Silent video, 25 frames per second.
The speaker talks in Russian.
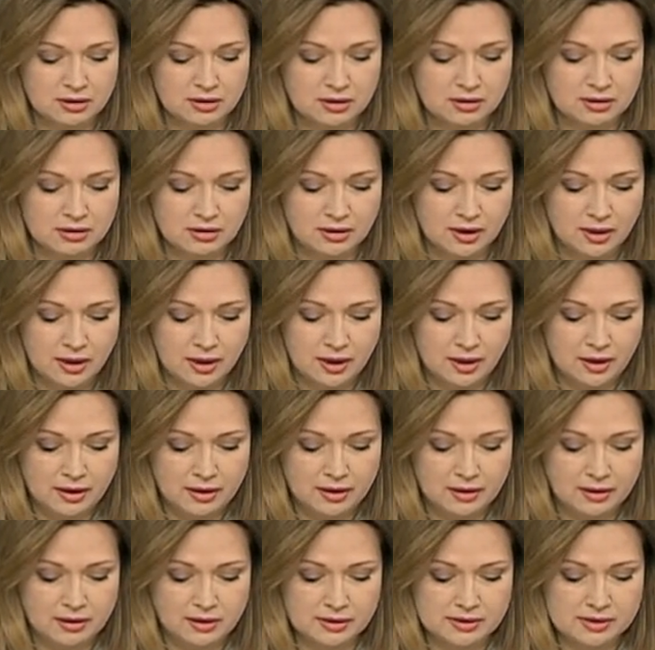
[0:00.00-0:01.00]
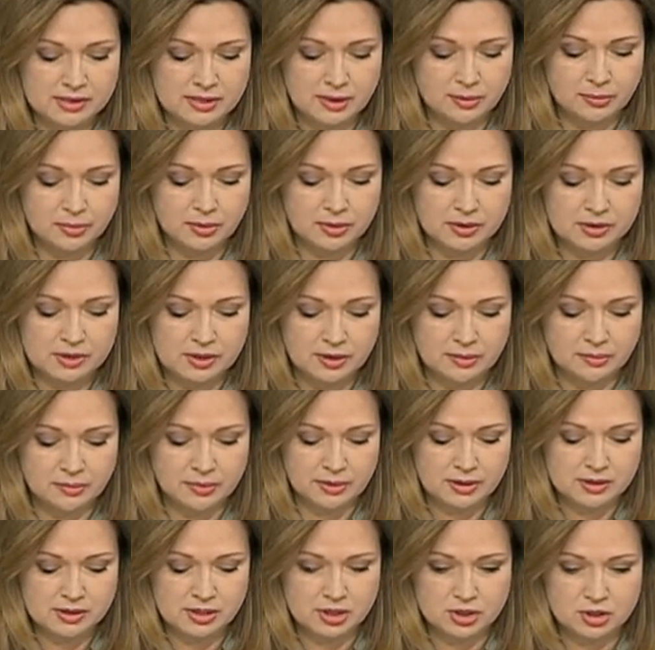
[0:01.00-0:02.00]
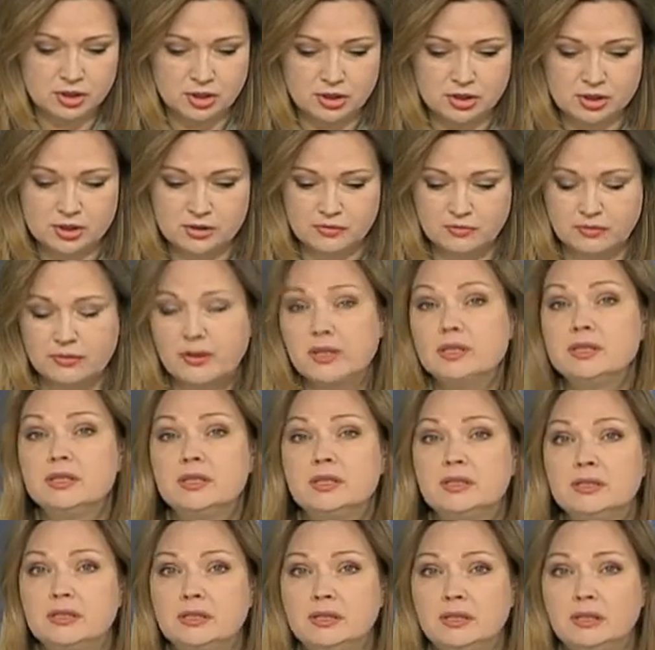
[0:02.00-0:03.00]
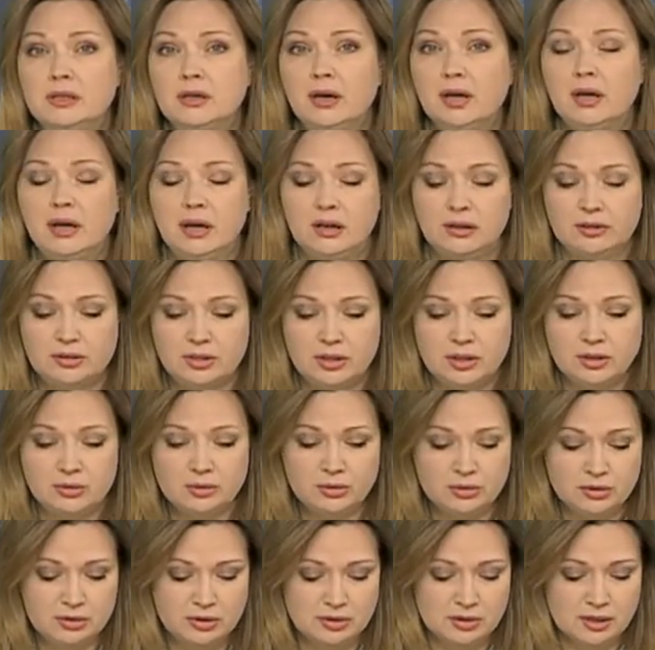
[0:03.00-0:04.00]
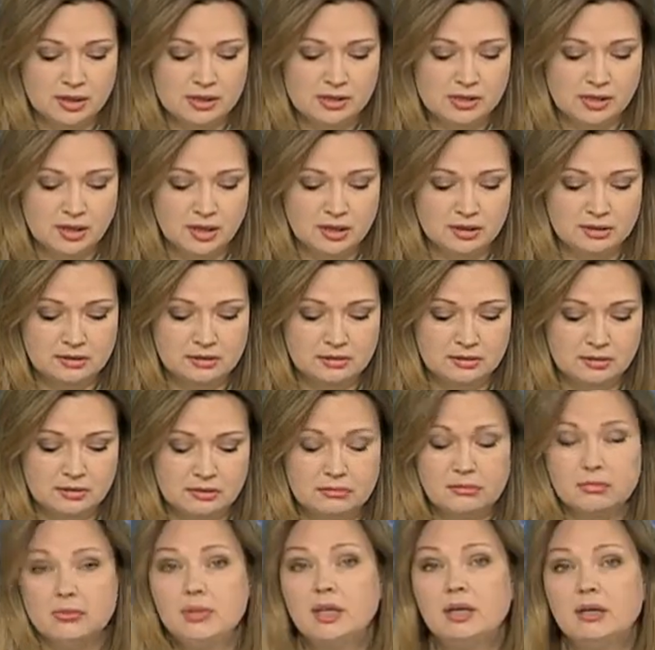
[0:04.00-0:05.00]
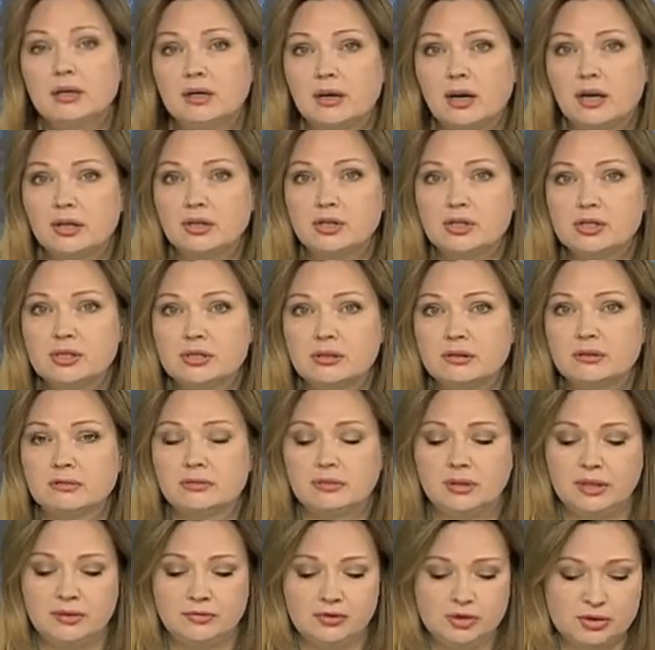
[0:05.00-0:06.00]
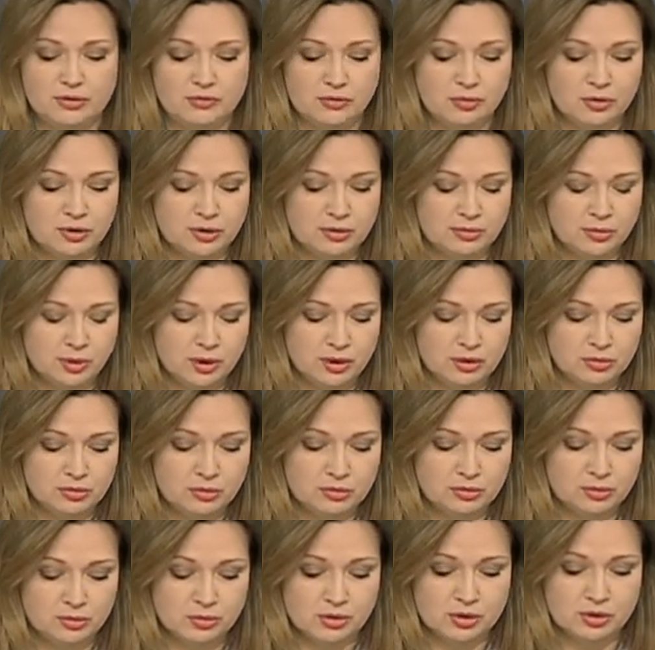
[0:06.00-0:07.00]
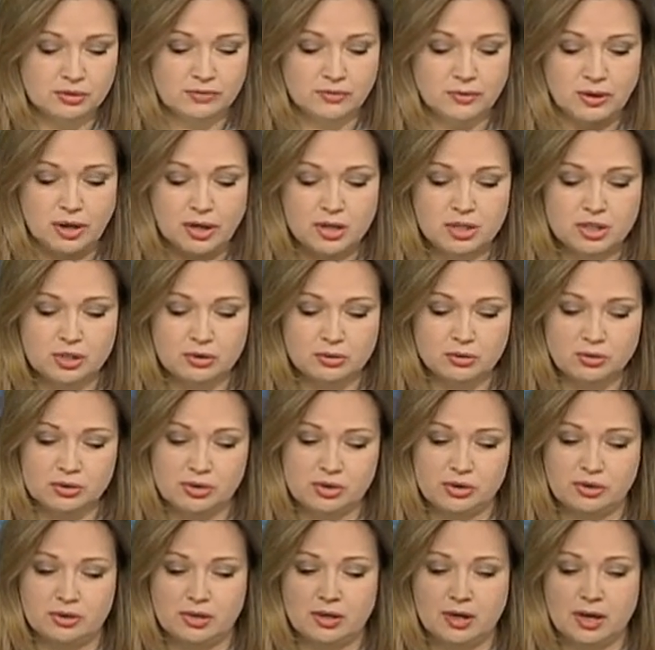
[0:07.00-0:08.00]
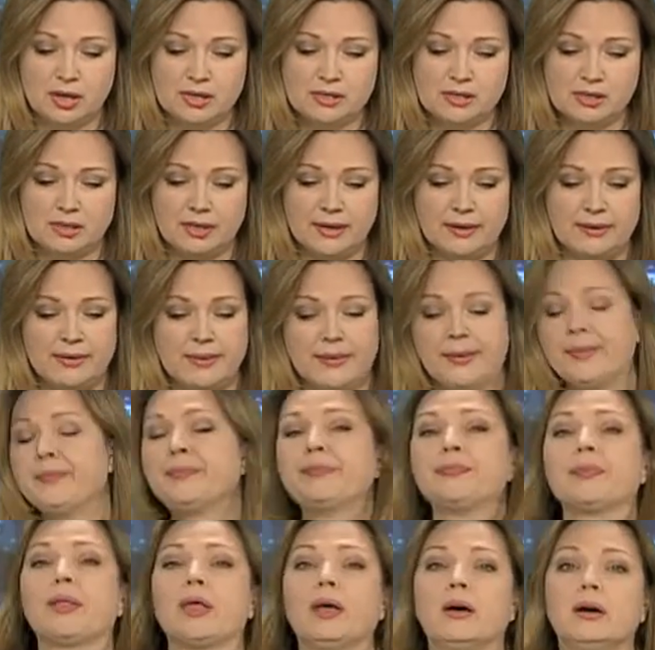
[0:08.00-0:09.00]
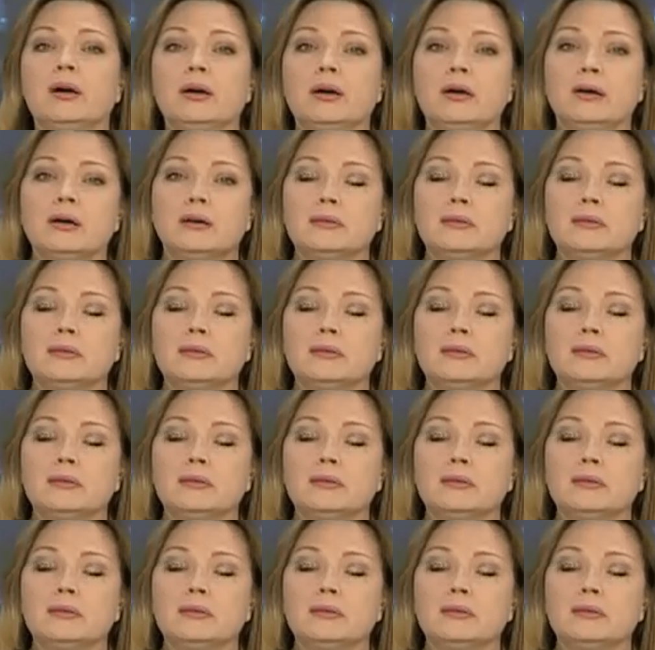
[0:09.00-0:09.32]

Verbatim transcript: к э, событиям, произошедшим в эти дни, три года назад, да и раньше, и в четвертом году тоже. Конечно, очень разное. Даже а,